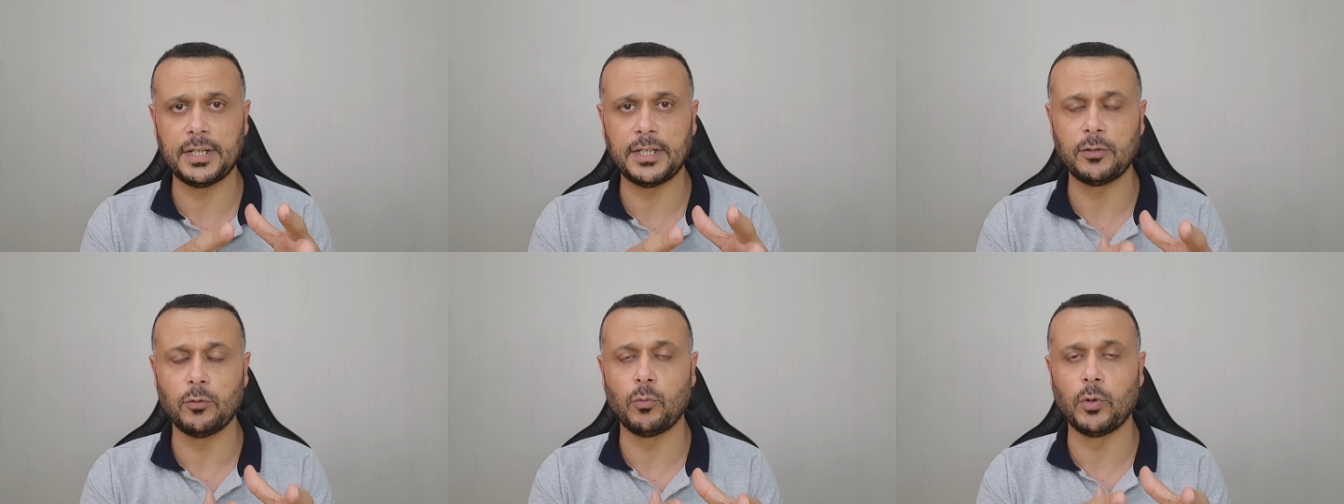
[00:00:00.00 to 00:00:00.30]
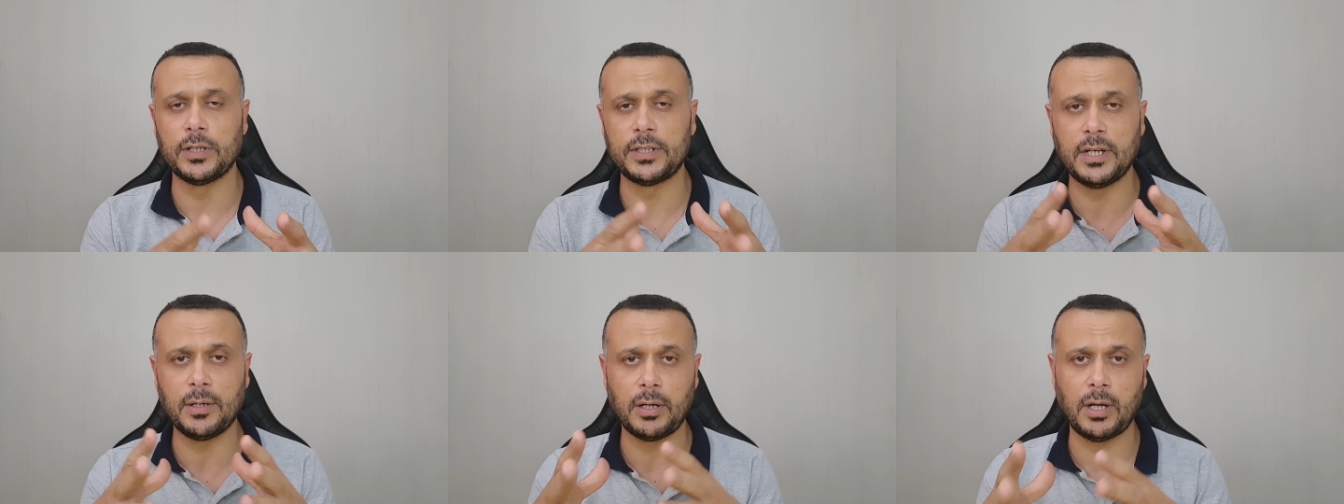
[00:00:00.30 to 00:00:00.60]
هذا
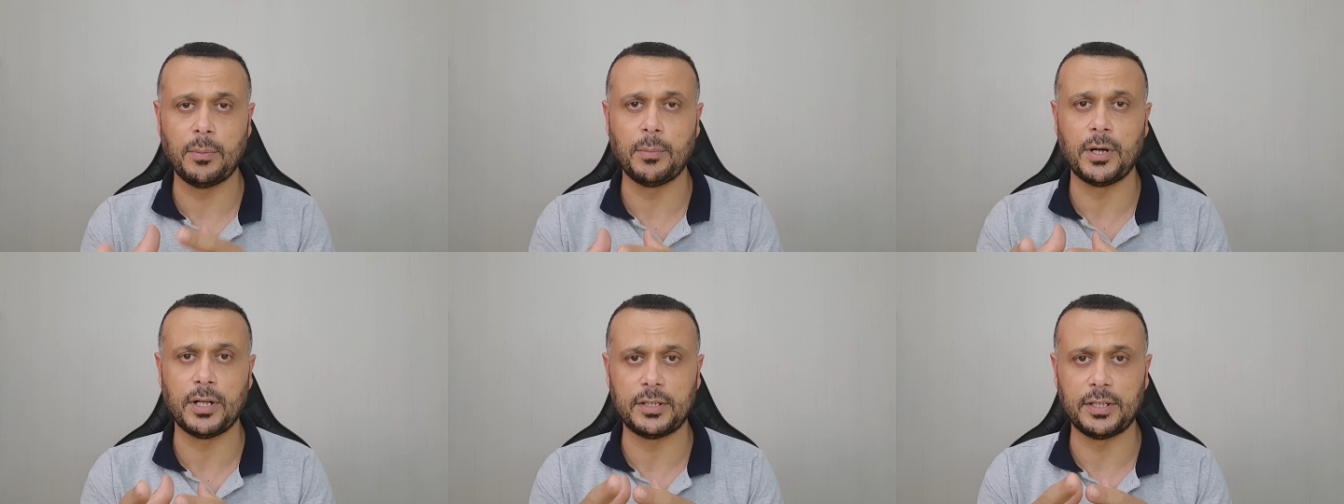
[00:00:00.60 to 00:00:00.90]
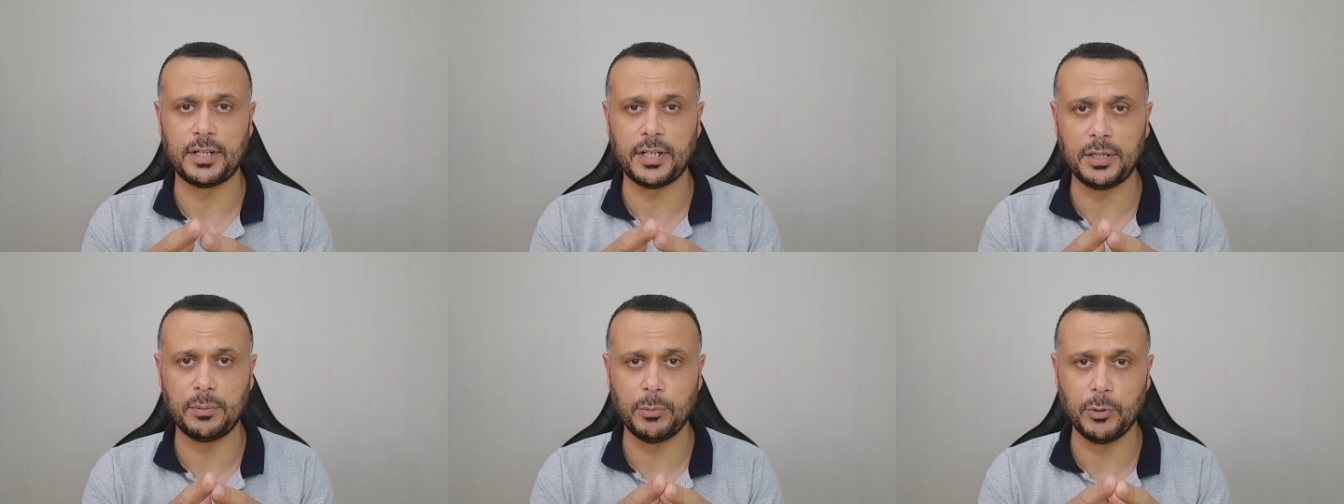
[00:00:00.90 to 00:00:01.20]
واداء
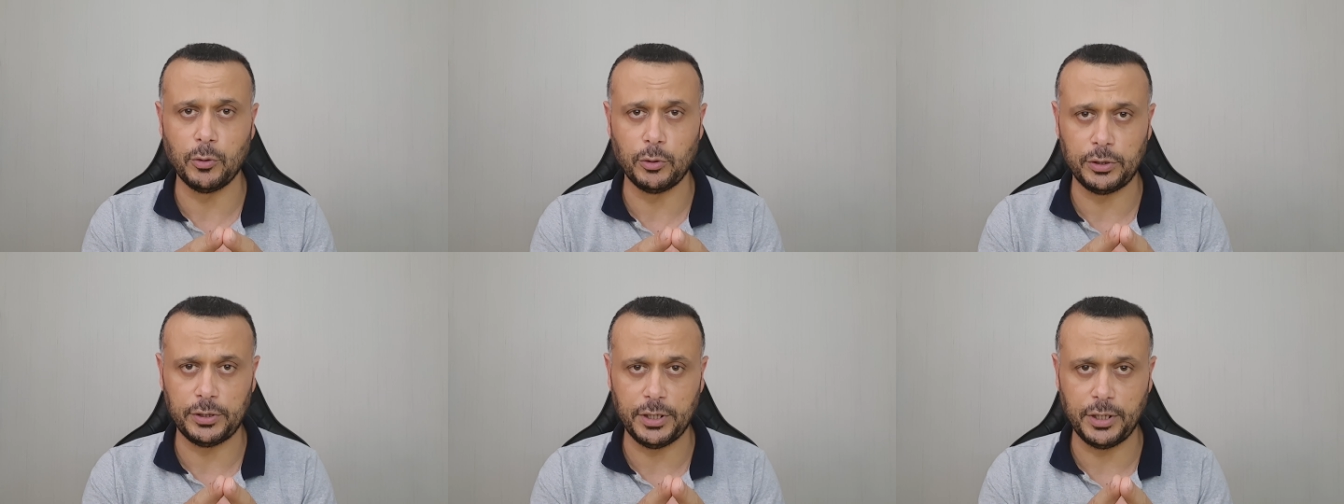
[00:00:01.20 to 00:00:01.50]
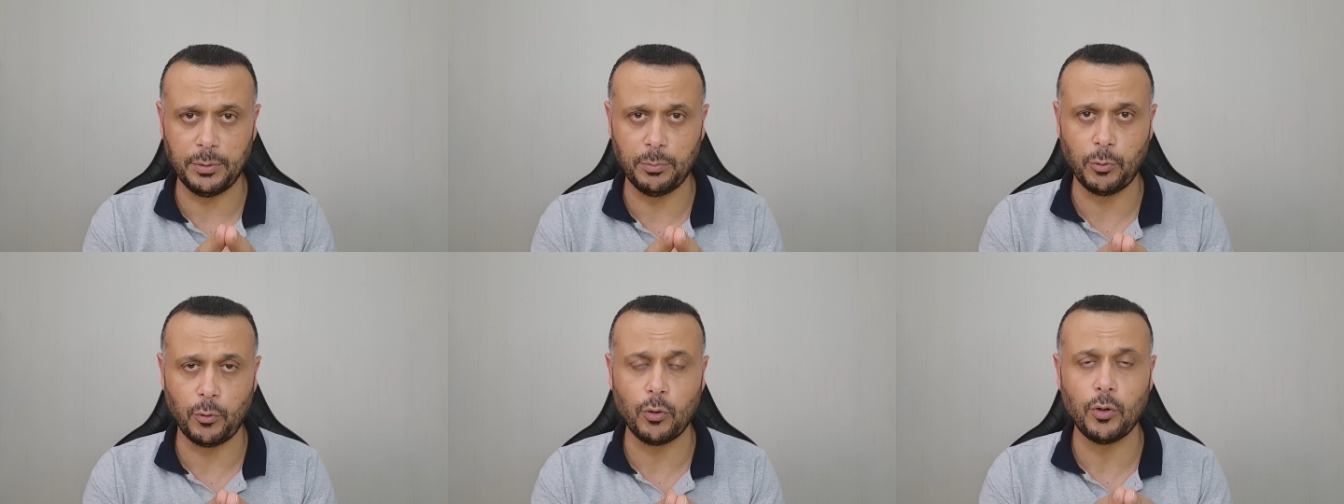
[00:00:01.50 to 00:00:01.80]
كاميرات الريدمي نوت
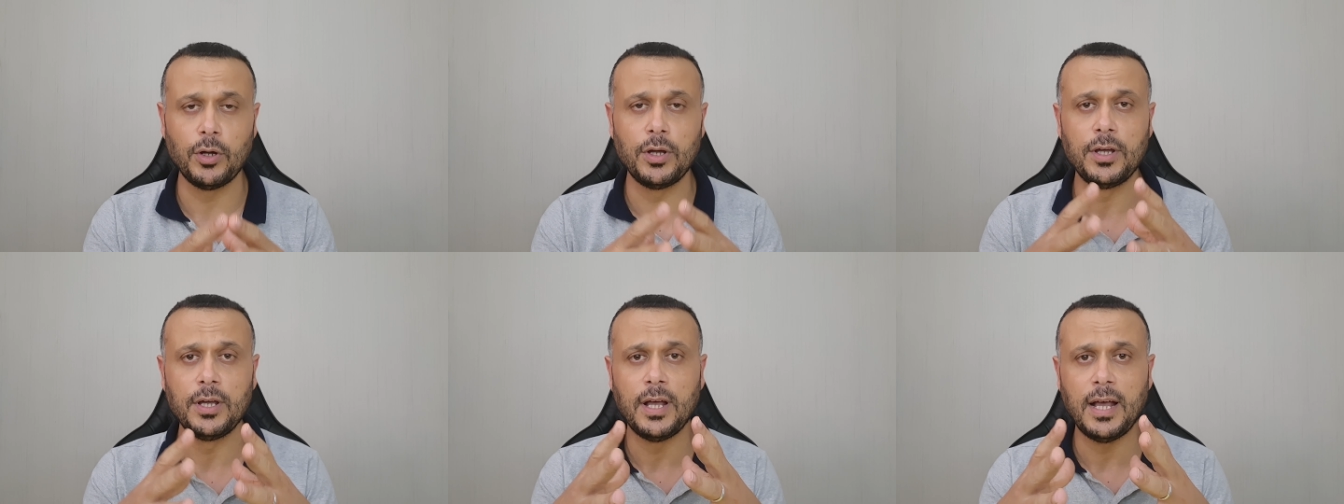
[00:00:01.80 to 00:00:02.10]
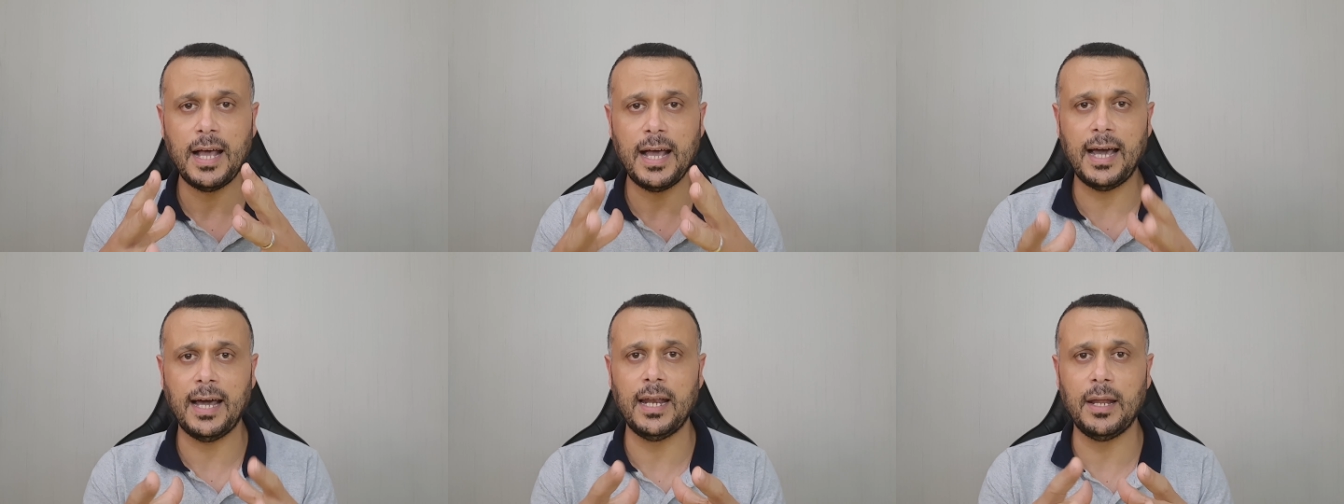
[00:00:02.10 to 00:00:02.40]
10 برو
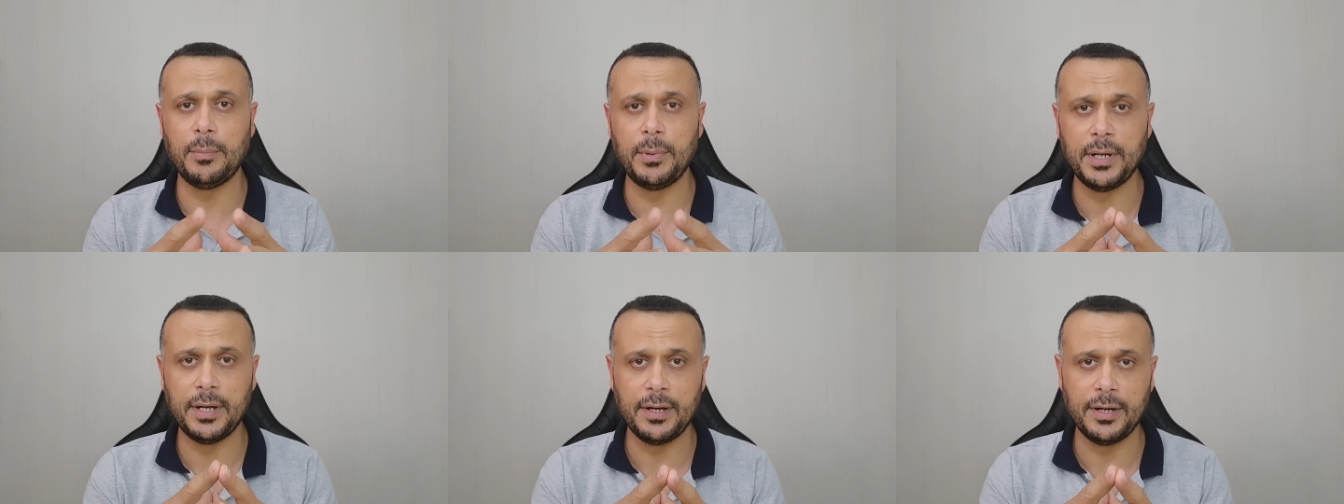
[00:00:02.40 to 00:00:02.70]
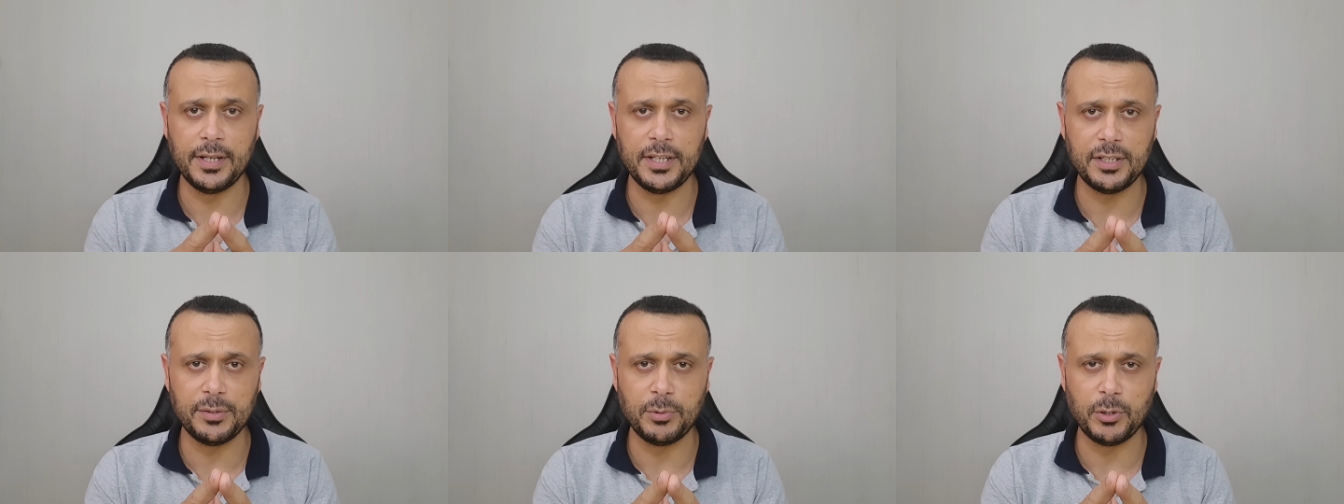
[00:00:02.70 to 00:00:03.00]
اعلى من